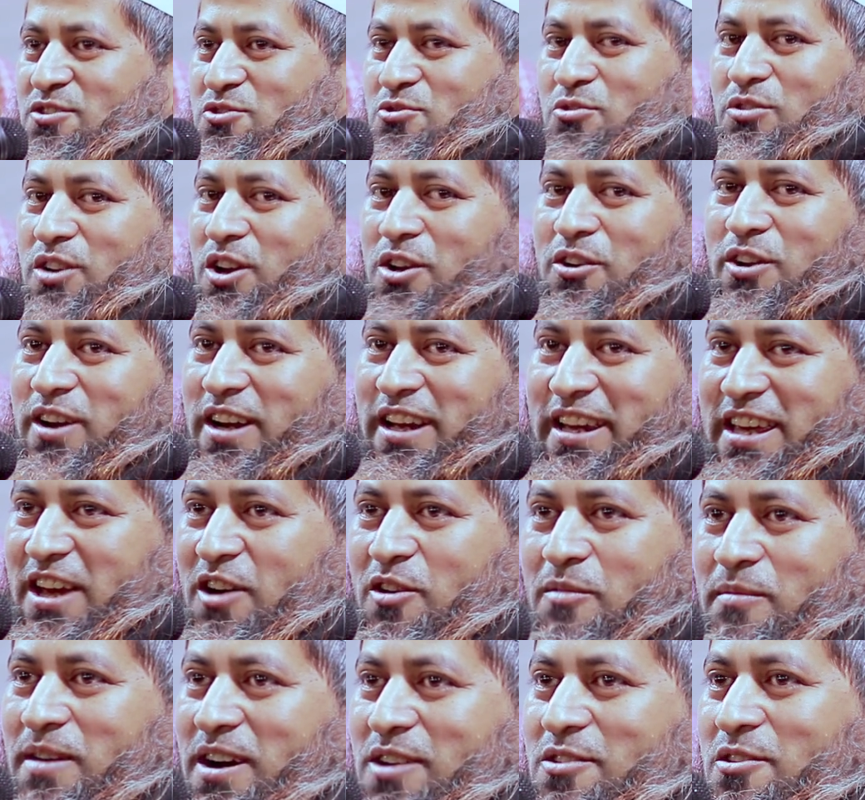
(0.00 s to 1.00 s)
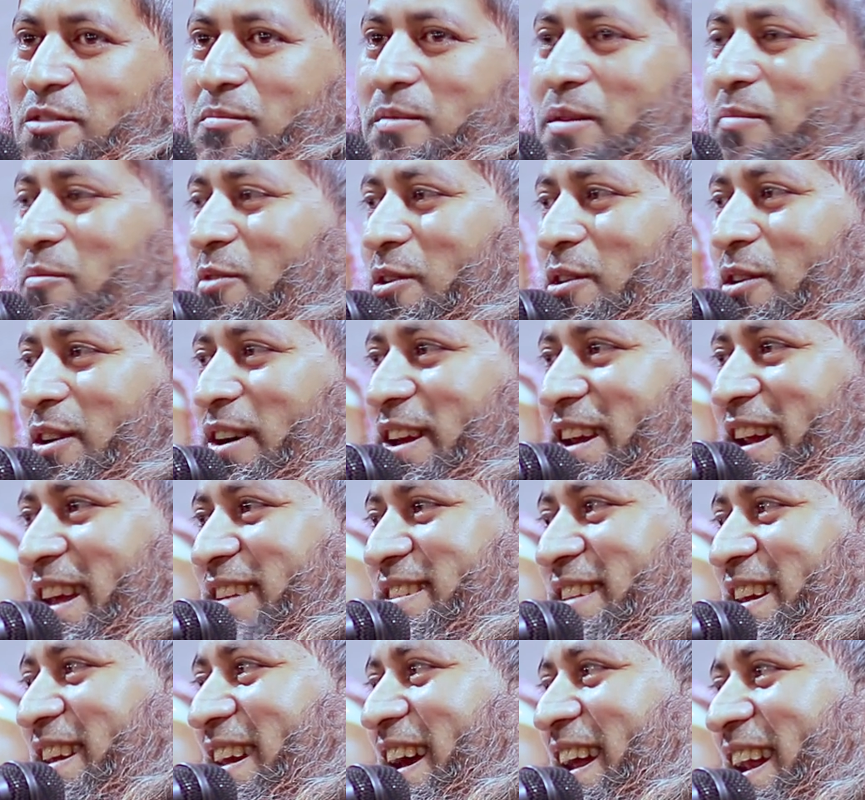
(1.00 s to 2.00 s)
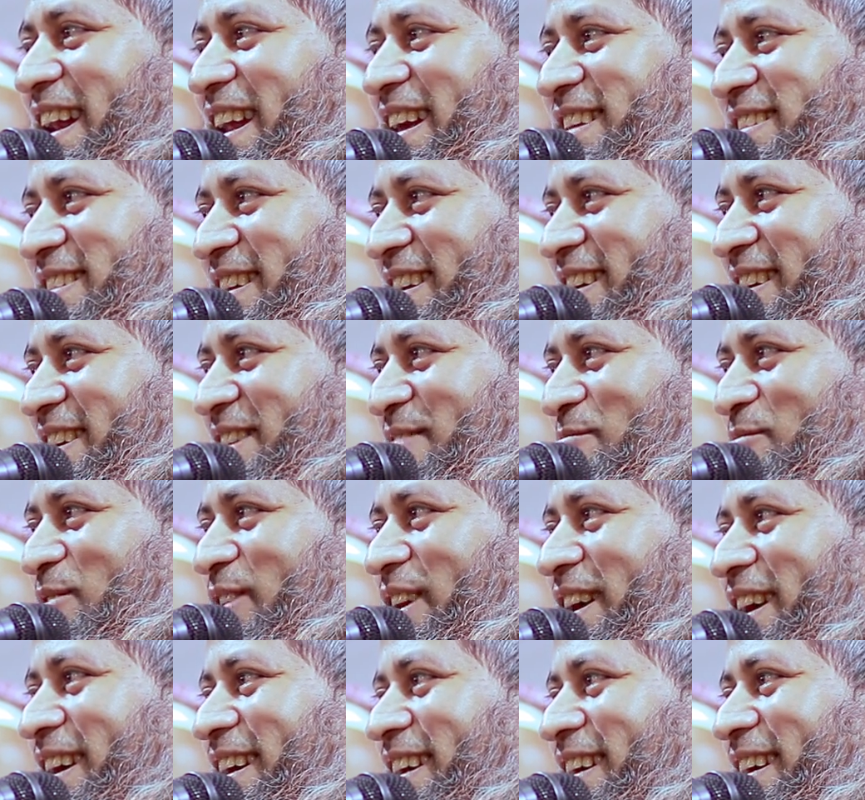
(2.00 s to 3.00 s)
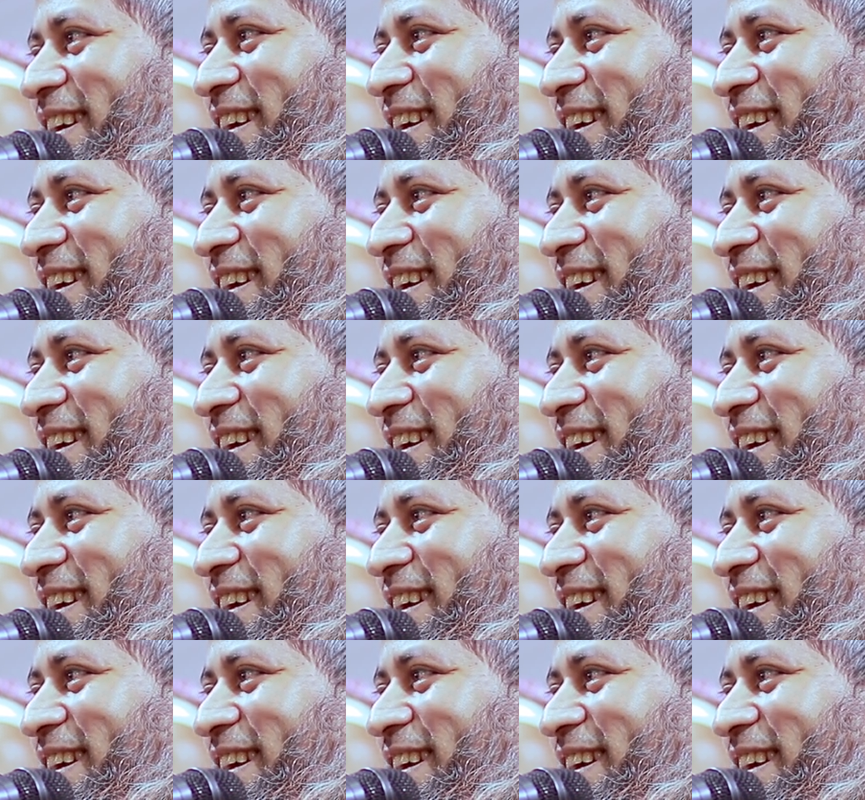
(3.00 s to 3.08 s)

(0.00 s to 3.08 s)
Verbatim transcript: শুনলে অনেকে অবাক হবে মনে হয় না জানি আল্লাহ জানি কি বলে